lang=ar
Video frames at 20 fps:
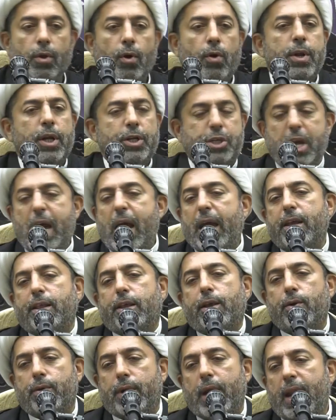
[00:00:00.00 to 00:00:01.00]
هنا
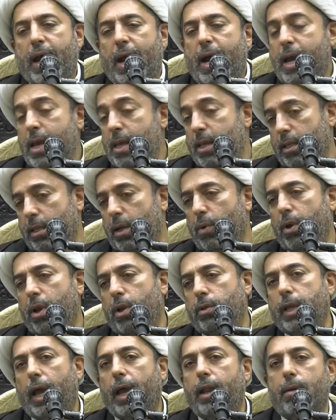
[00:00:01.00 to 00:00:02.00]
شاهدي هنا الحادثة
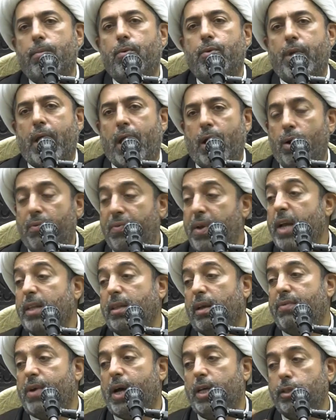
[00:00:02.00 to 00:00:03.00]
طويلة تعلمونها وفيها
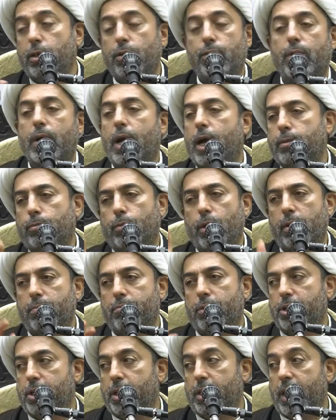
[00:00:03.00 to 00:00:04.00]
تفاصيل نكات
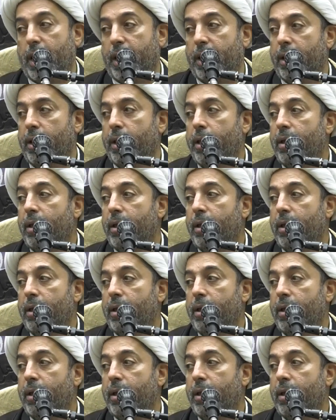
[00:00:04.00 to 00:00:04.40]
مهمة جدا